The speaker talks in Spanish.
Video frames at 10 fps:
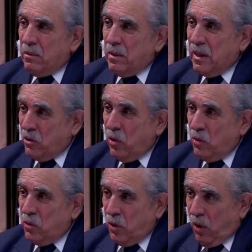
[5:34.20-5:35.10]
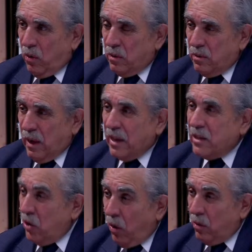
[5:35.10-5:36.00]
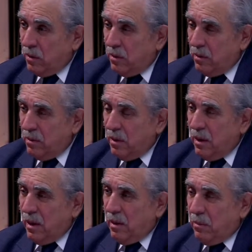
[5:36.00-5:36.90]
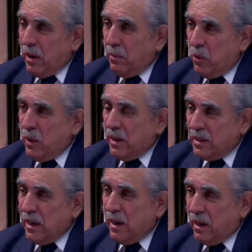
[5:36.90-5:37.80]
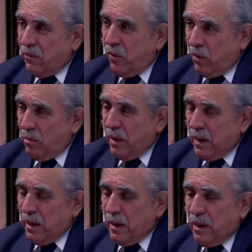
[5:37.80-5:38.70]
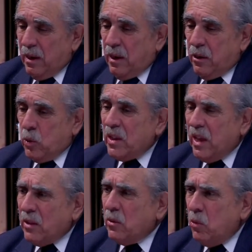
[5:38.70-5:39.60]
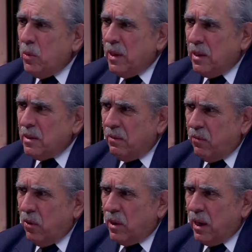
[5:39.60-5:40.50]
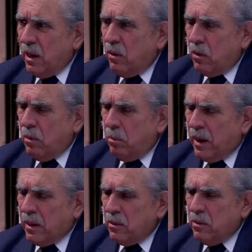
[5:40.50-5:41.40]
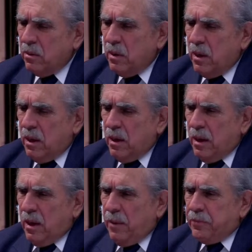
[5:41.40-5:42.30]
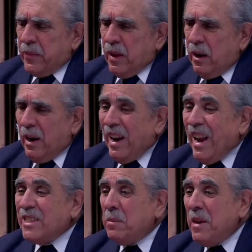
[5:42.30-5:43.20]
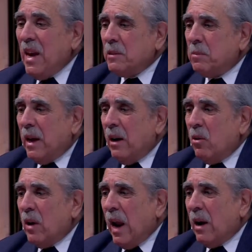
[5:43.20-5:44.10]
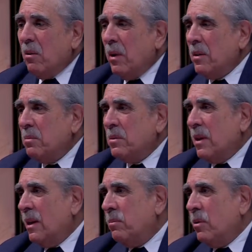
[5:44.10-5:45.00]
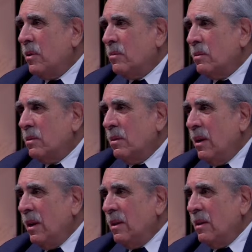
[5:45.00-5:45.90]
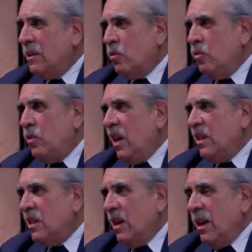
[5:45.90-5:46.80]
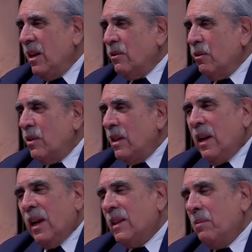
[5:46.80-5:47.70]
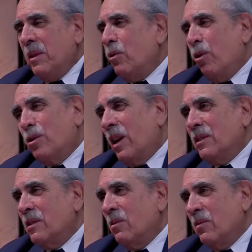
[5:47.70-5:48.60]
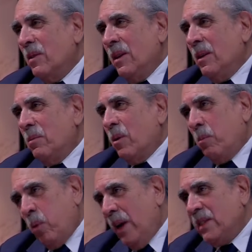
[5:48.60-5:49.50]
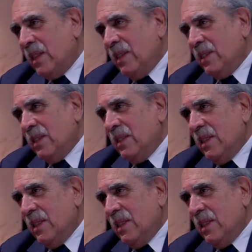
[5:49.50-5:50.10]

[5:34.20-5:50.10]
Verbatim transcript: resolución, acción para poder hacer la reforma. Yo entiendo muy bien ese enfoque, ¿eh? lo comparto. Las vías para lograrlo, bueno, pues ahí podemos discutir. Yo tendría también otras propuestas,